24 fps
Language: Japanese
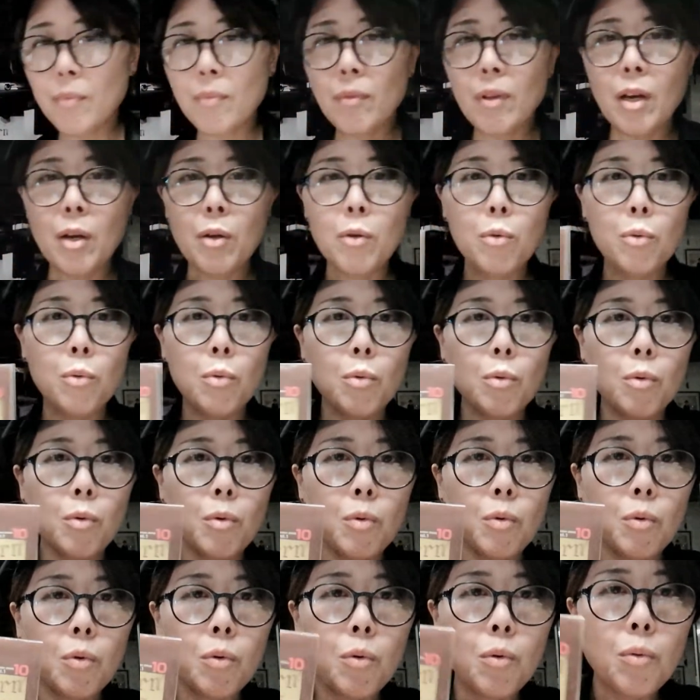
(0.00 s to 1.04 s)
あの、
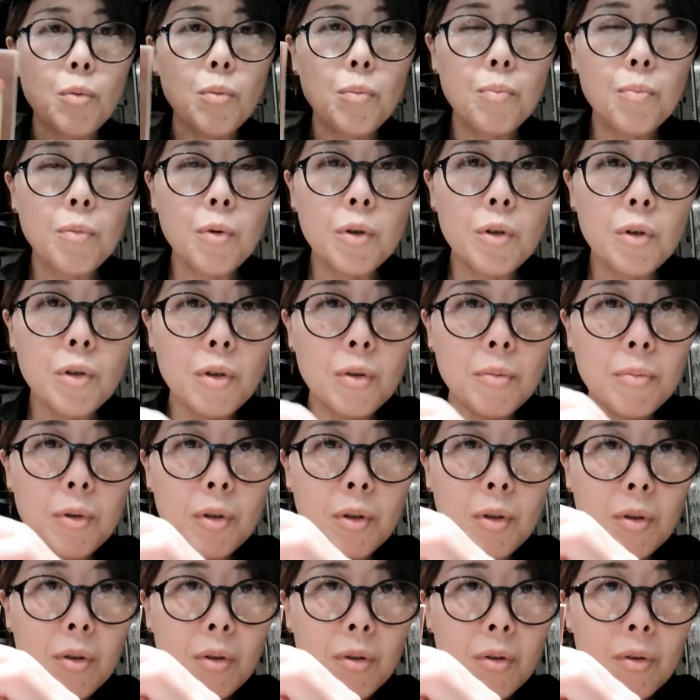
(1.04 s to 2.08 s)

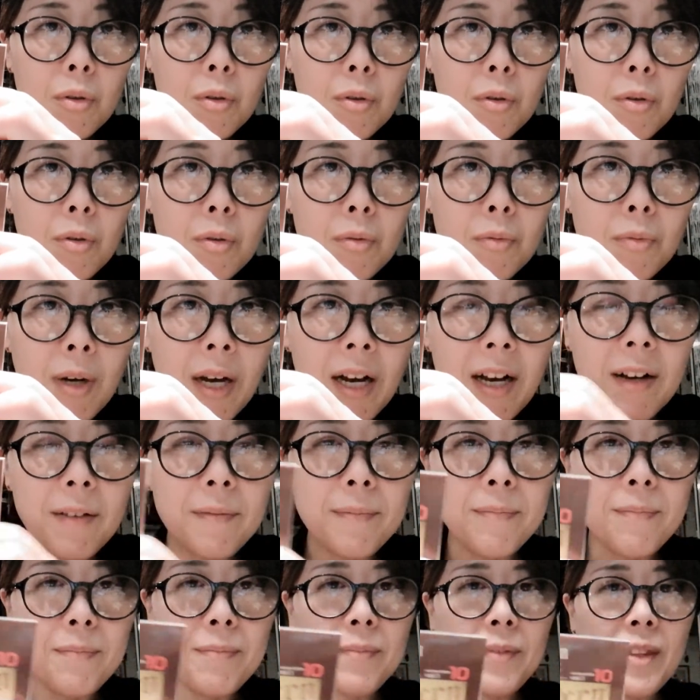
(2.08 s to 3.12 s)
ボリューム1。
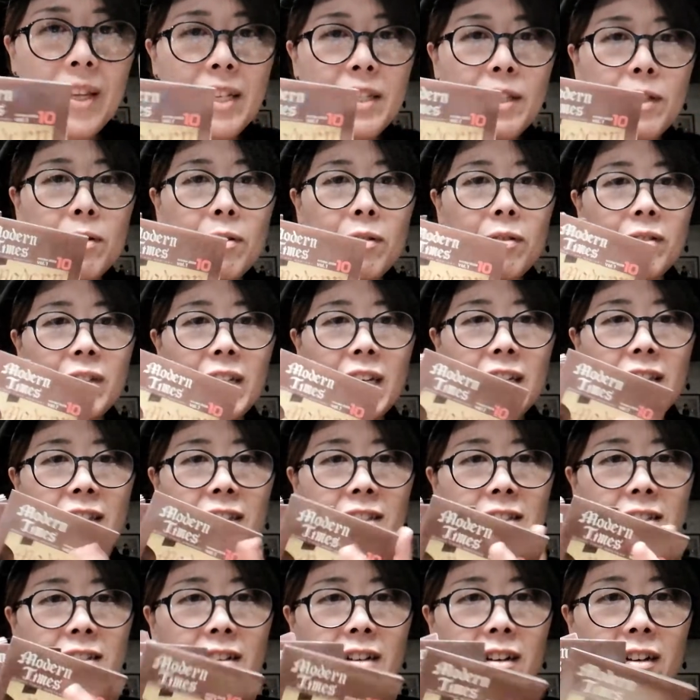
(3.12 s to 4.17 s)
ね、すごくないで
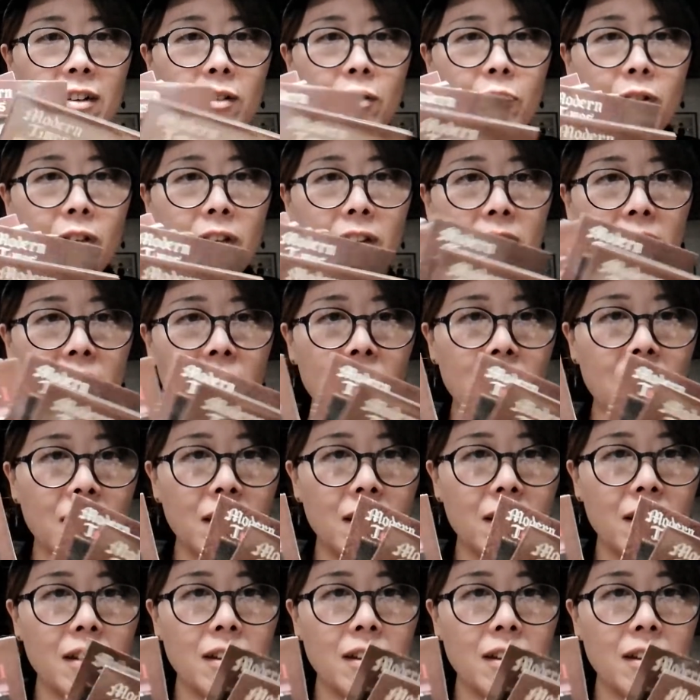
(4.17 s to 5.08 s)
すかこれ。